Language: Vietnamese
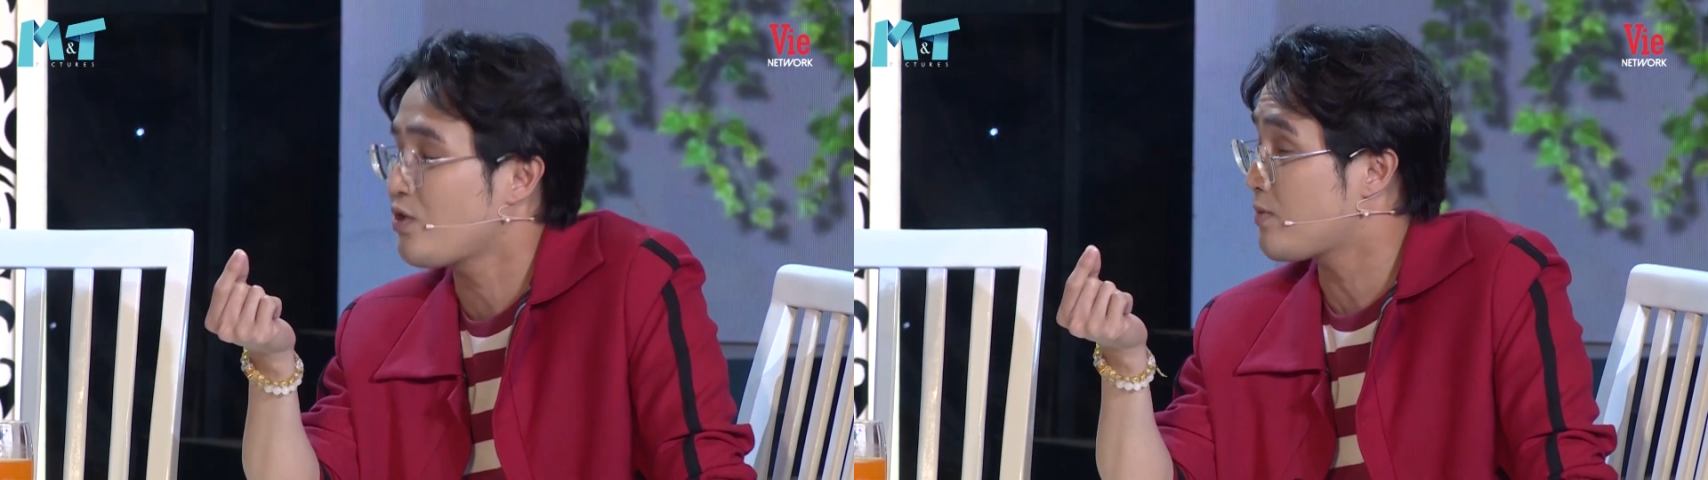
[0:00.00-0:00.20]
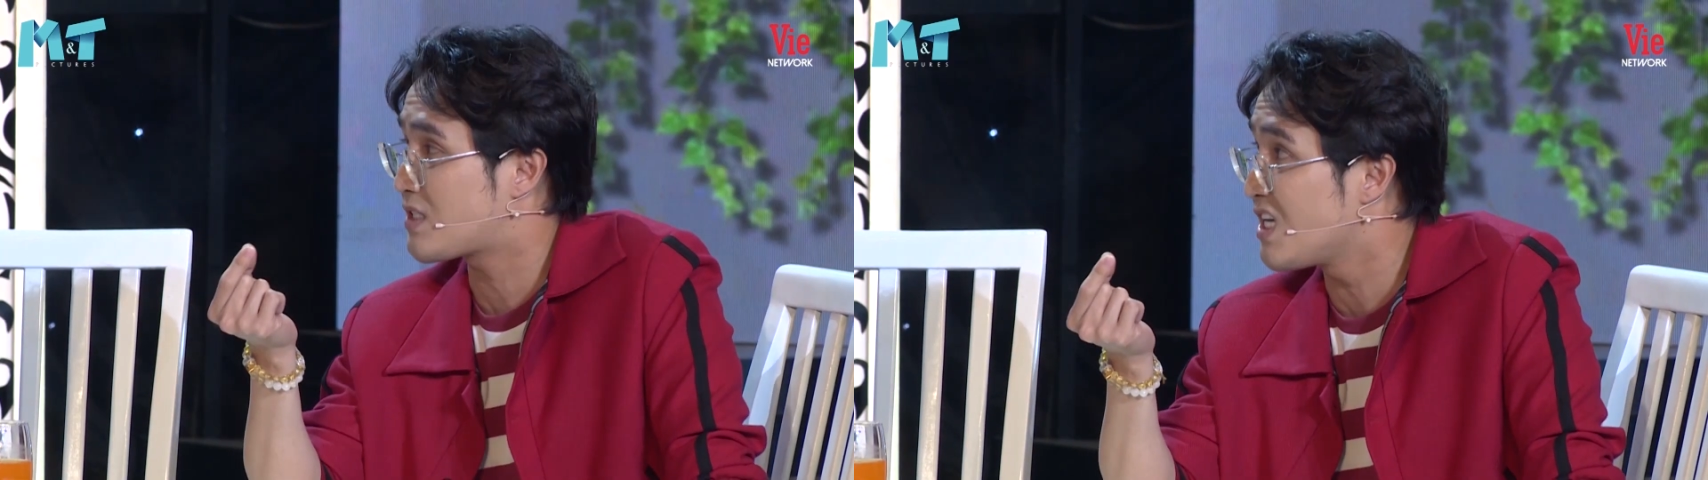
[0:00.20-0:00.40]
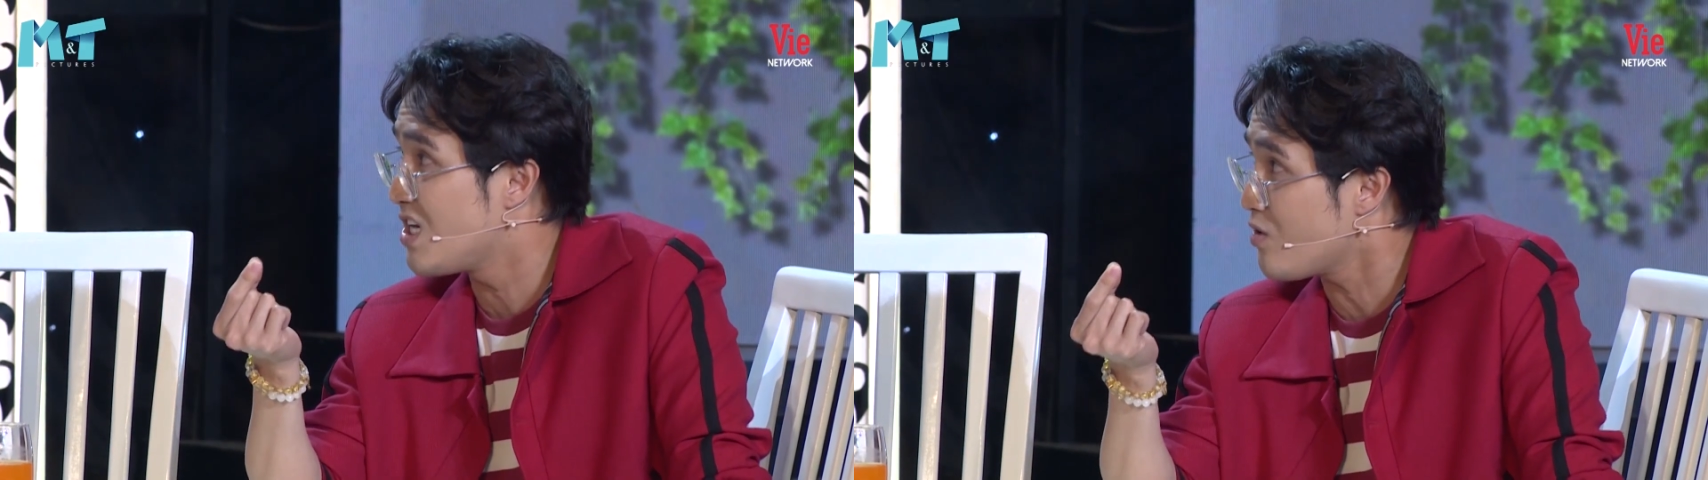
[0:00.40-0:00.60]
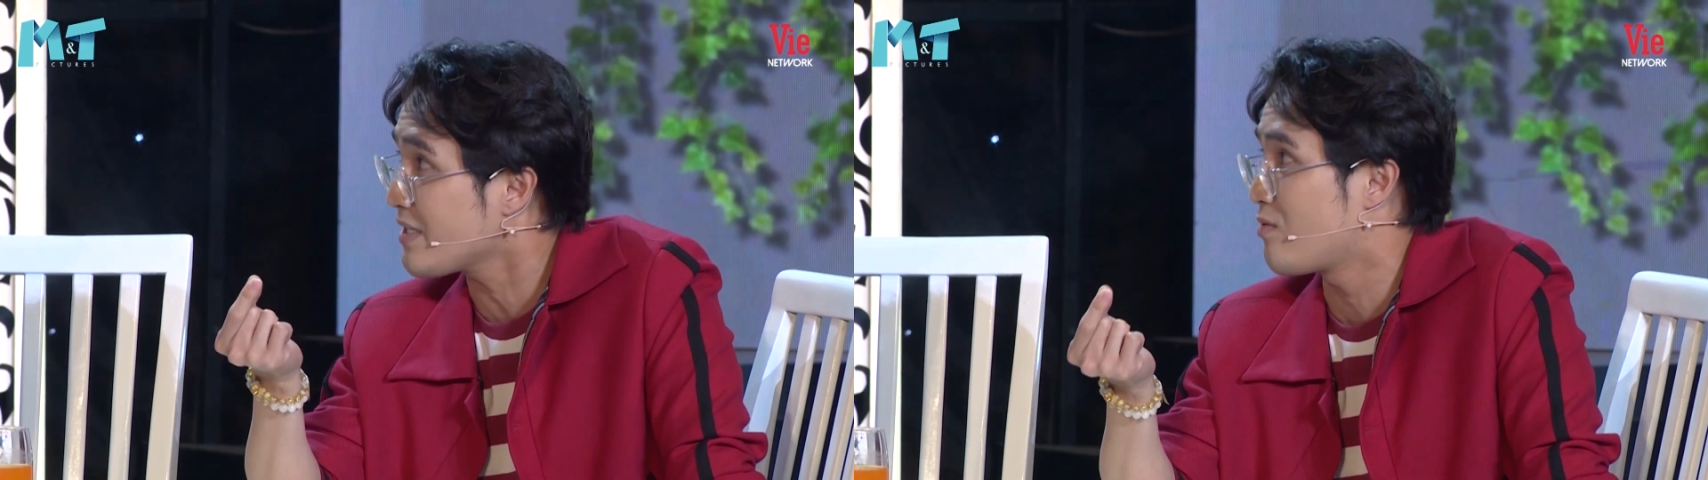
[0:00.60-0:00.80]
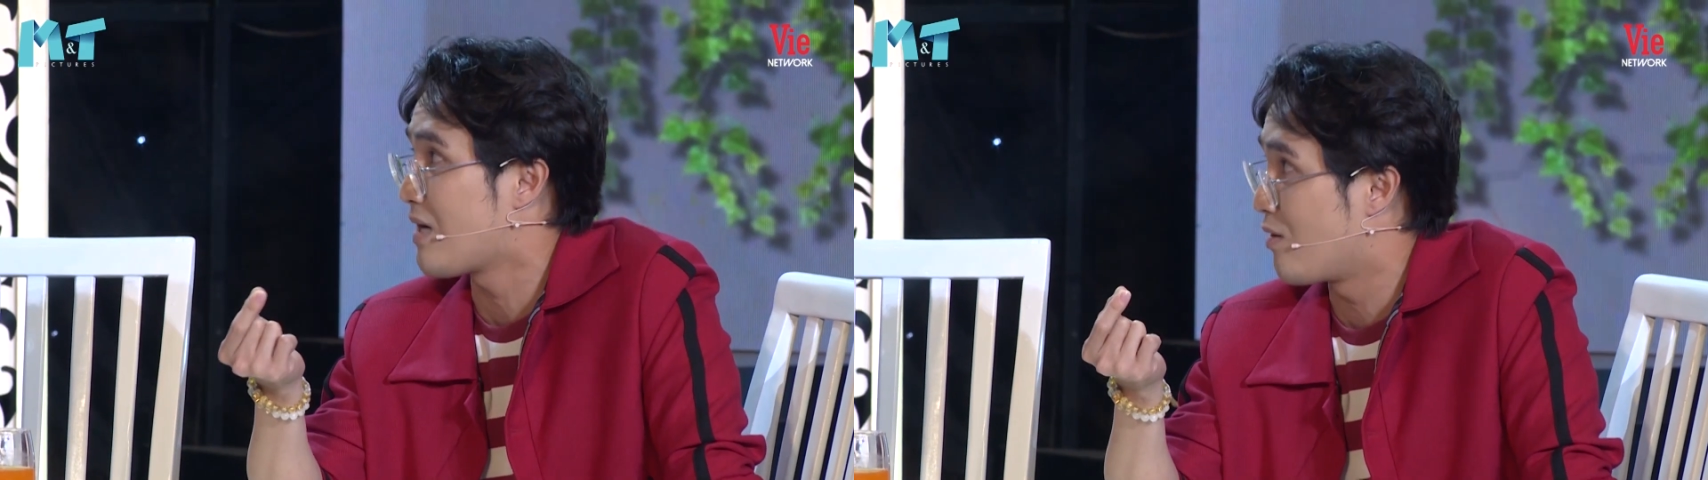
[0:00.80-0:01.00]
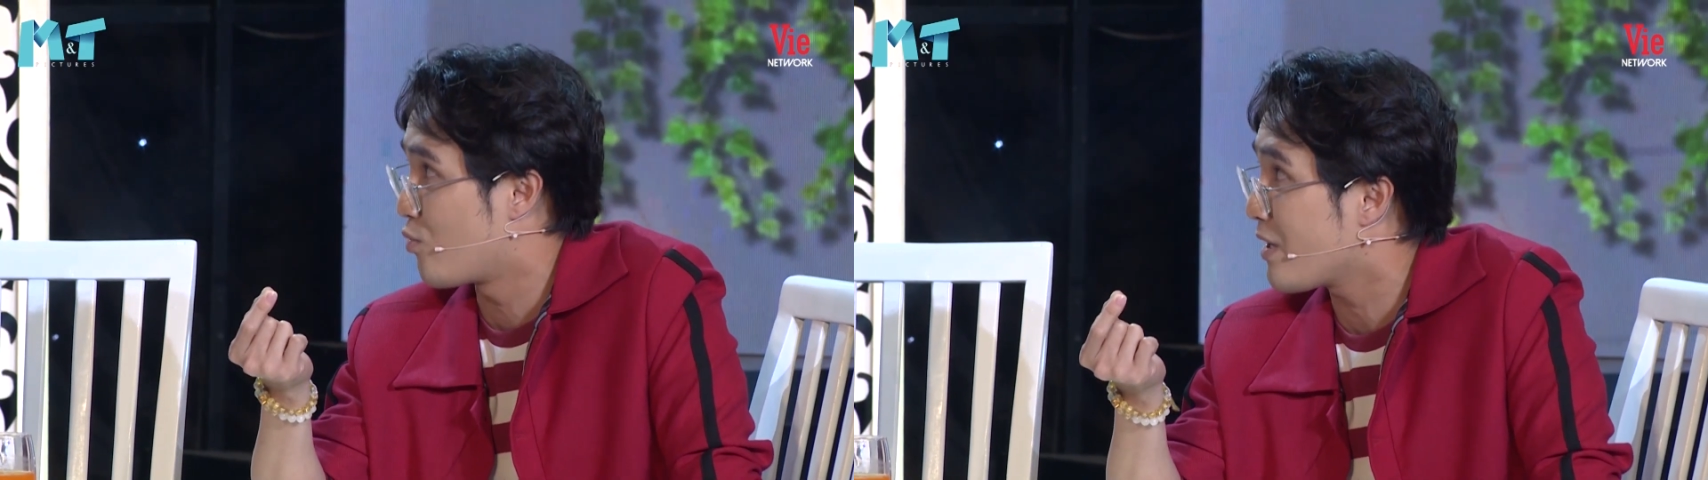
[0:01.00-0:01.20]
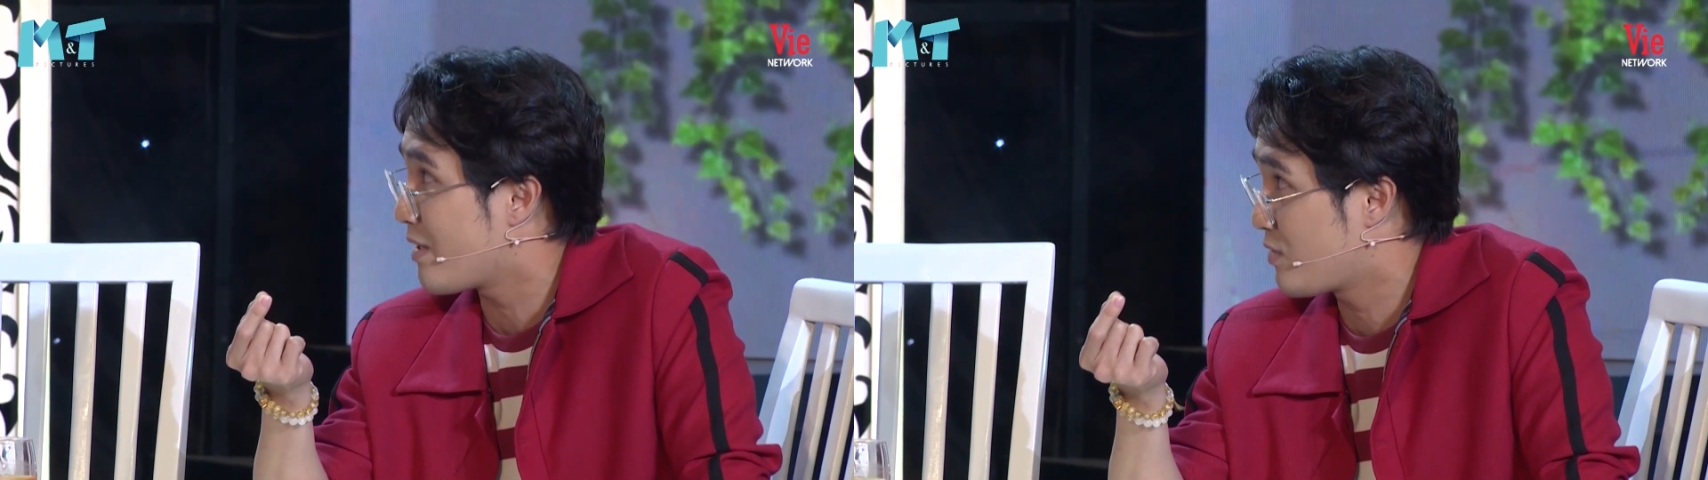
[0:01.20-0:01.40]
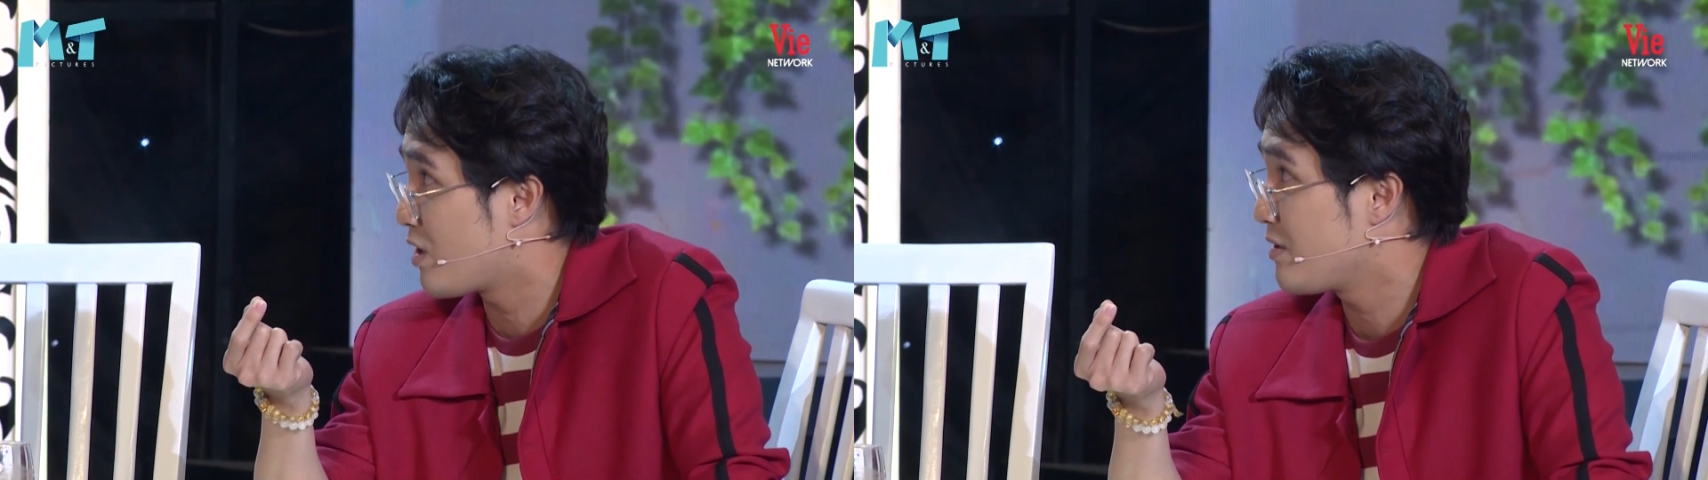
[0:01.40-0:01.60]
chút xíu ở trong lòng của em thôi